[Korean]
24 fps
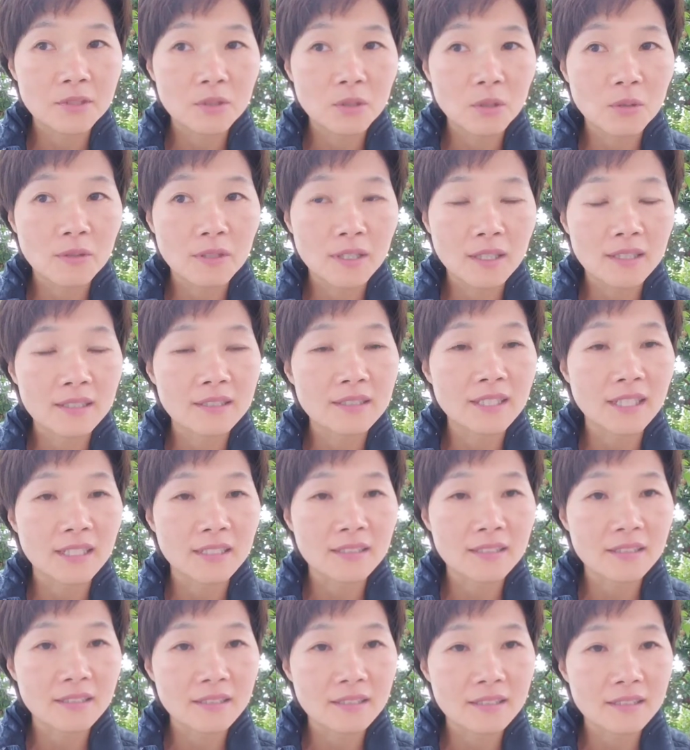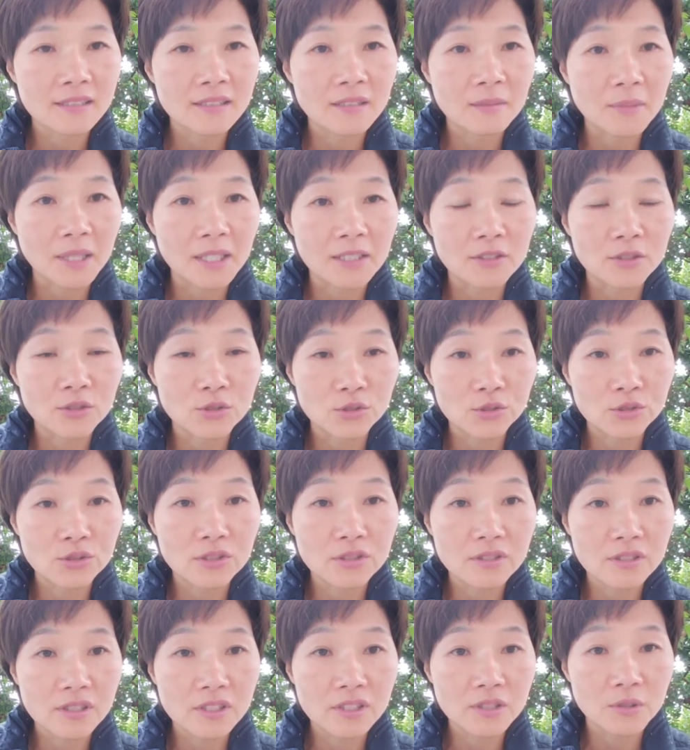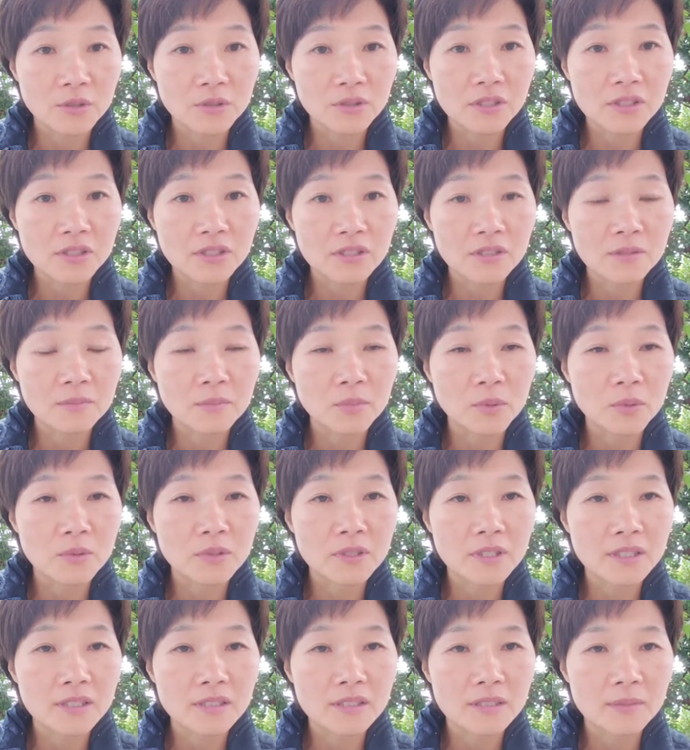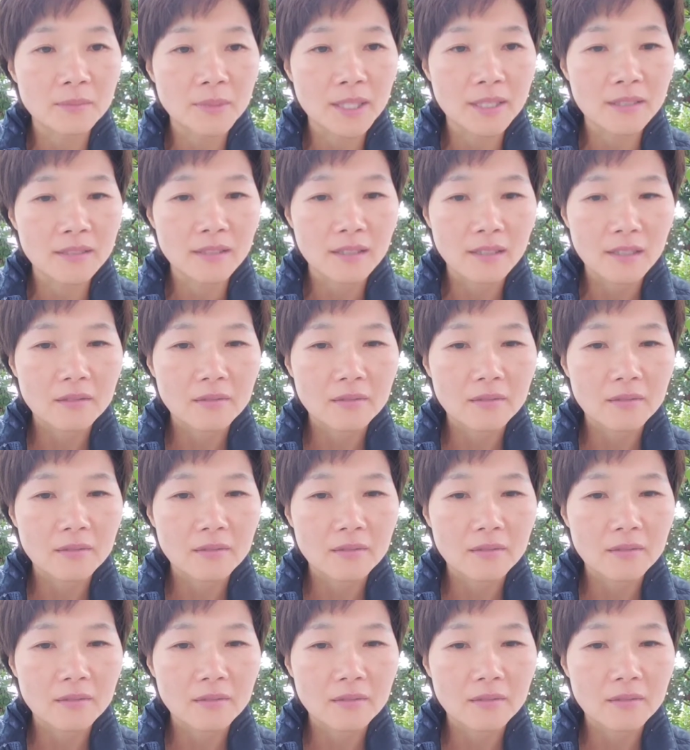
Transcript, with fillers: 통한 장기 기증이 많이 줄어들지 어떨지는 모르겠지만